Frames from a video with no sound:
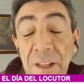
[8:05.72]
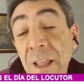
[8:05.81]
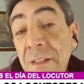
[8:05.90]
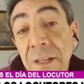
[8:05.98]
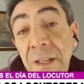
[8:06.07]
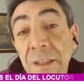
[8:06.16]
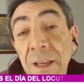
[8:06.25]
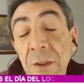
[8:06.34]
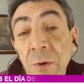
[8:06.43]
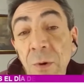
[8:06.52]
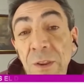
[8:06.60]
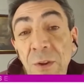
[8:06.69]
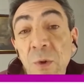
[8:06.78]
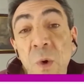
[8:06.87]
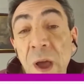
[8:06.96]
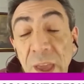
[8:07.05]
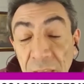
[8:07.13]
Le dan sentido a
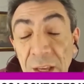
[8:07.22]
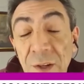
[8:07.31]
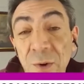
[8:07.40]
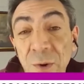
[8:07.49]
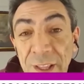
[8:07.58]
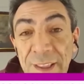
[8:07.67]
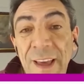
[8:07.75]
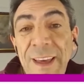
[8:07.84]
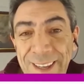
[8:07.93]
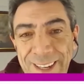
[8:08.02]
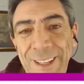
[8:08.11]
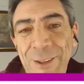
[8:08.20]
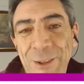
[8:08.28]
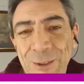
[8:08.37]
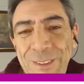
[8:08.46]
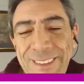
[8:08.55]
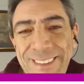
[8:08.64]
todo aquello que está
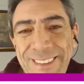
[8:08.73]
escrito